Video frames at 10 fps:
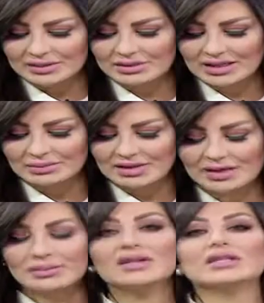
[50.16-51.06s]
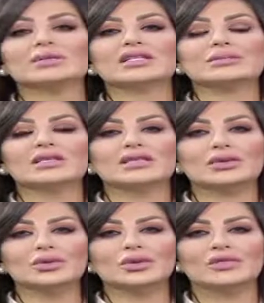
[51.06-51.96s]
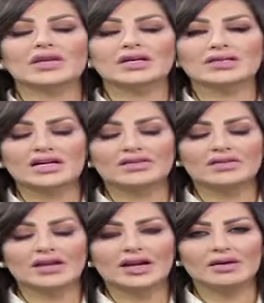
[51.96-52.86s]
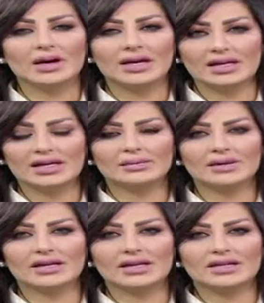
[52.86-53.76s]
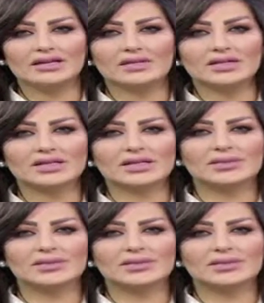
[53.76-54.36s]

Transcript: نبدا بابرز ما تم تداوله في الصحافه المحليه بعد هذا الفاصل